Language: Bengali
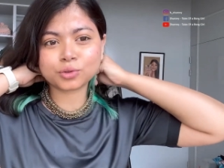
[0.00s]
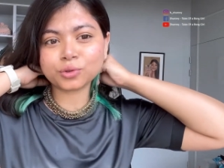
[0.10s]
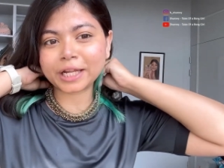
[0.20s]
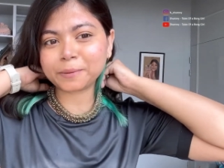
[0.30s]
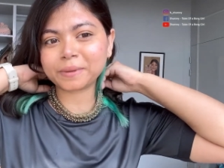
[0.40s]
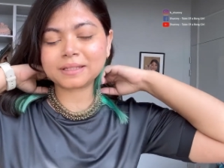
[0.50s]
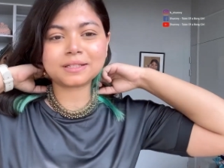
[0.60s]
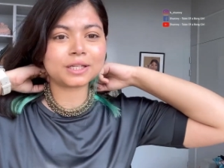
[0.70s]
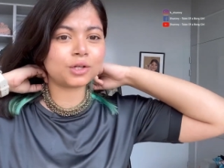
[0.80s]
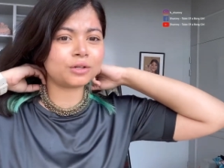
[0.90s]
শুধু নেক পিসে
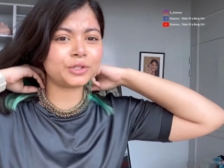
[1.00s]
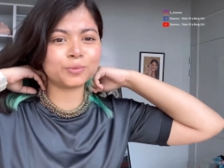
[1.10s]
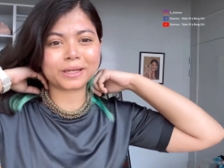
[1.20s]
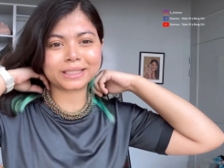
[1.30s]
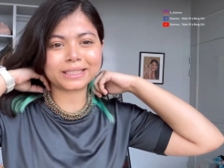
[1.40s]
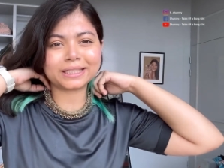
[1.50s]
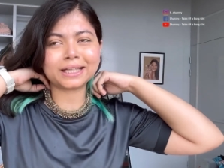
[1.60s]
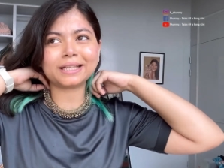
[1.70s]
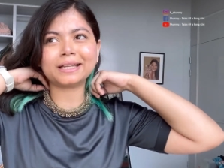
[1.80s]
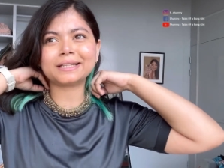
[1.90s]
ছিল নিউ মার্কেট
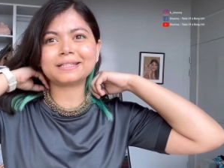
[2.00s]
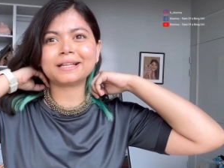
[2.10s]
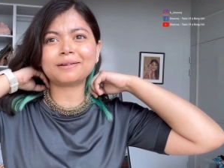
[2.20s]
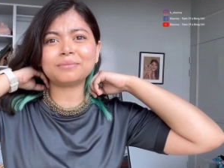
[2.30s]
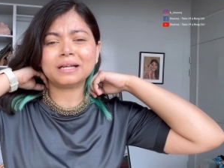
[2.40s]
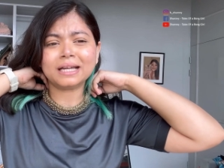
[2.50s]
থেকে কিনেছিলাম